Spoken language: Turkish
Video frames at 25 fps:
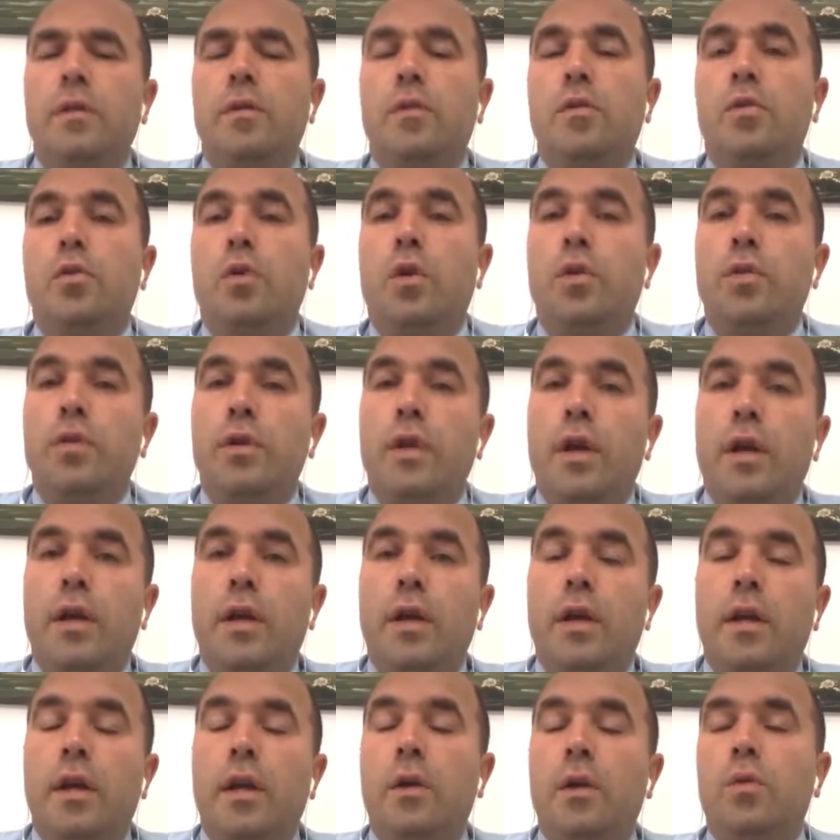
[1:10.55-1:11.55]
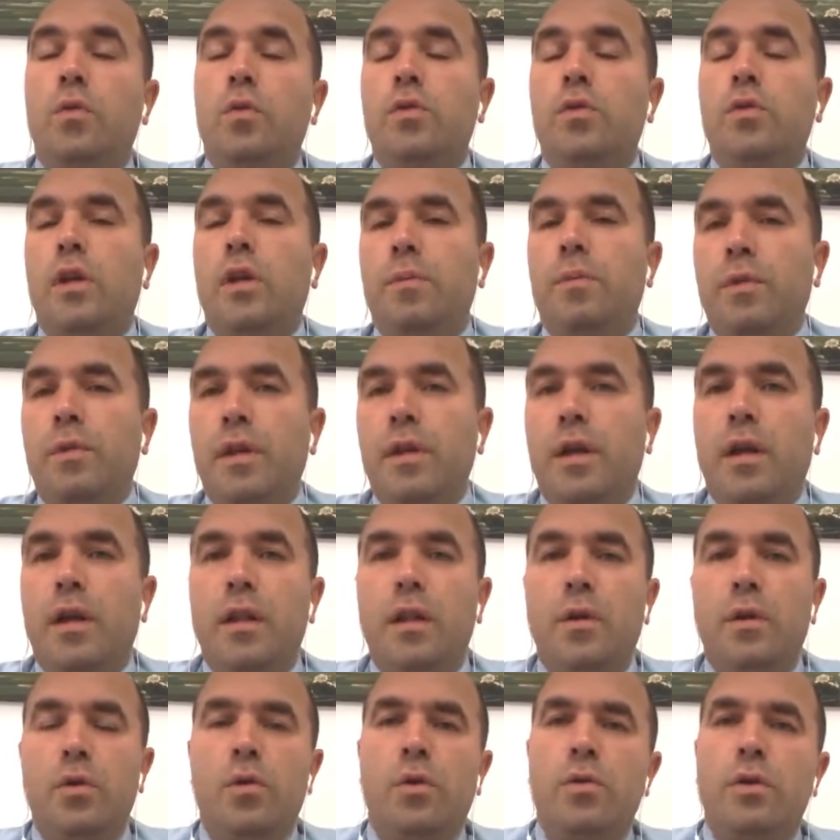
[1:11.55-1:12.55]
son dakika uzatma dakikaları
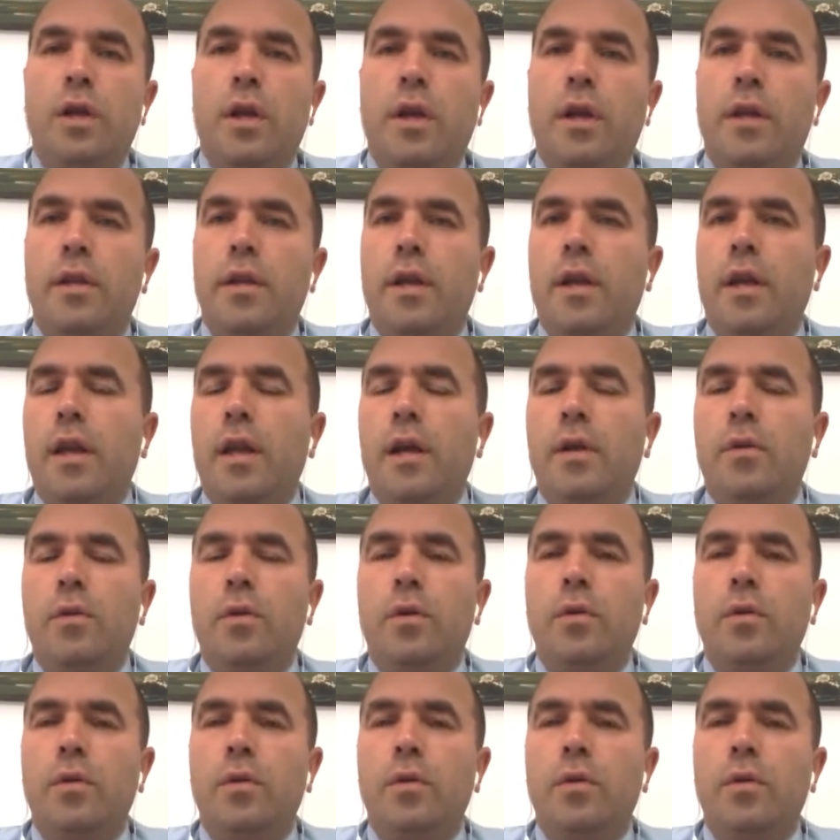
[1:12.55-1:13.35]
110. dakikada gelen gol.